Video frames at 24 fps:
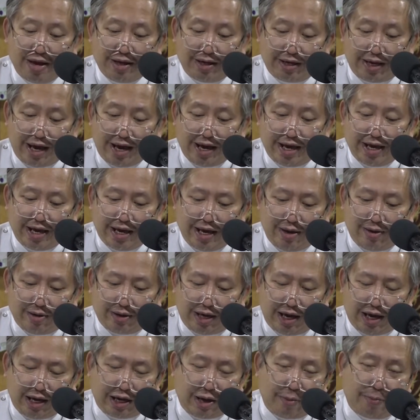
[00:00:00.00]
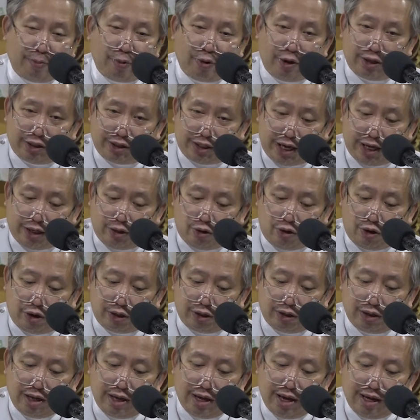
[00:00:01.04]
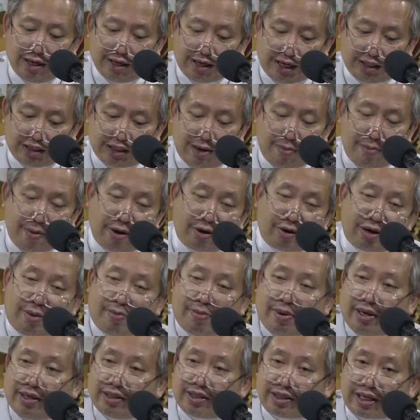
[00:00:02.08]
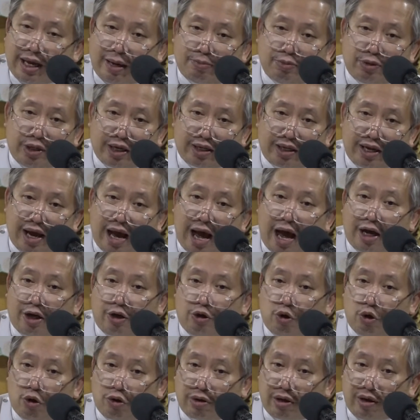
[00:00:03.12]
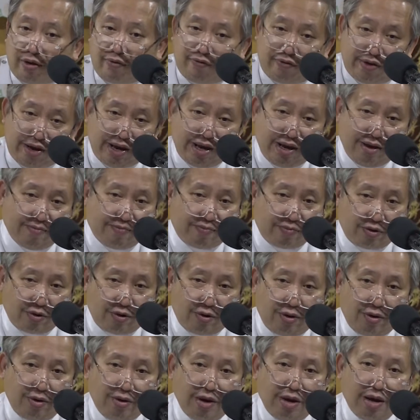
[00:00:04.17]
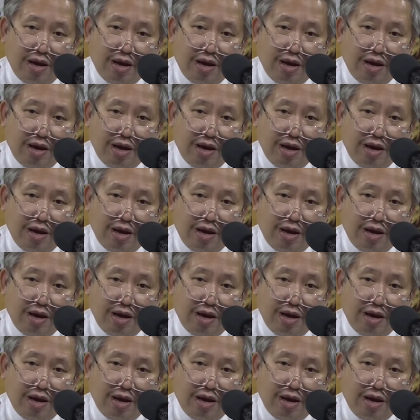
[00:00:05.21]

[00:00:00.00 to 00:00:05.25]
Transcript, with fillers: Okay, he, he reported on, kasi meron kaming subject ng hagiography, no?